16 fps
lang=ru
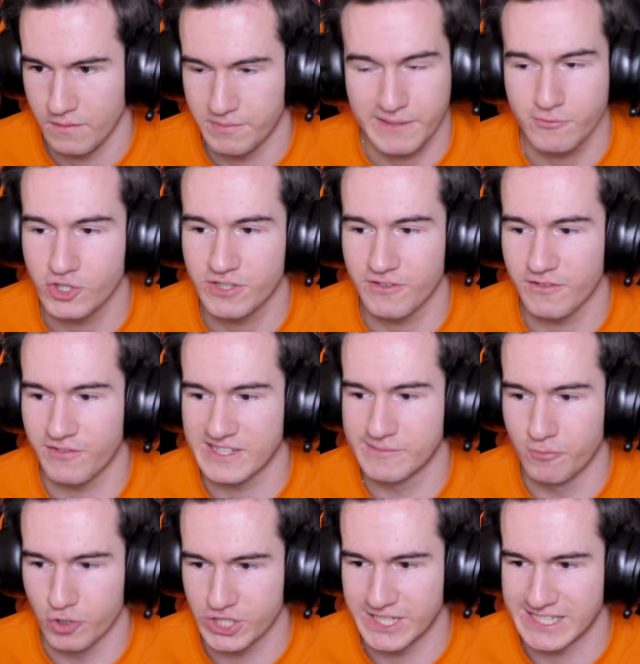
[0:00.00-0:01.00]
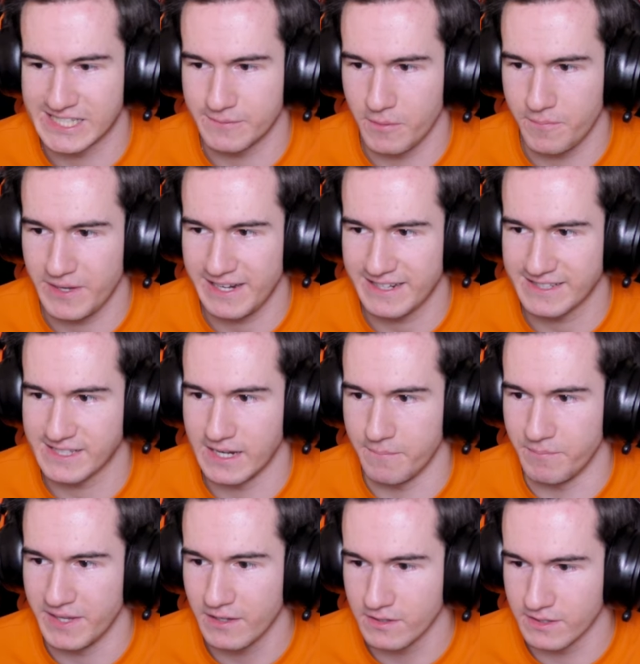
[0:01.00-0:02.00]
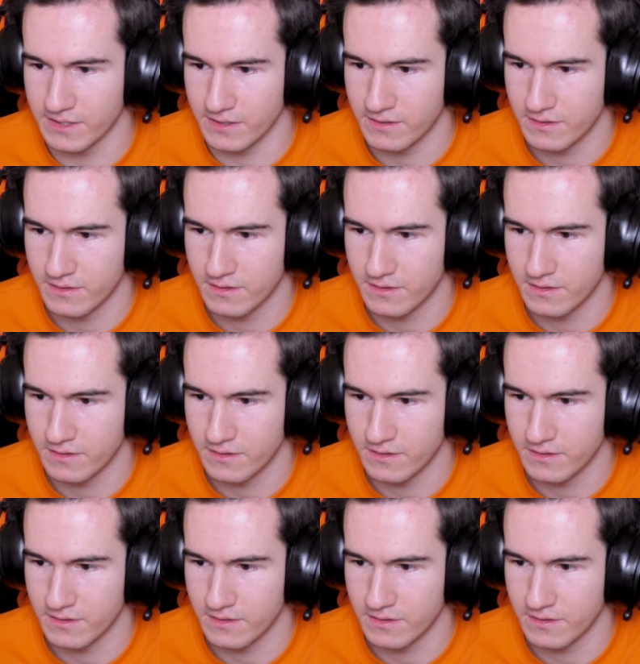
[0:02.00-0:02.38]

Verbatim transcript: Потому что, возможно, если бы перерезали белый,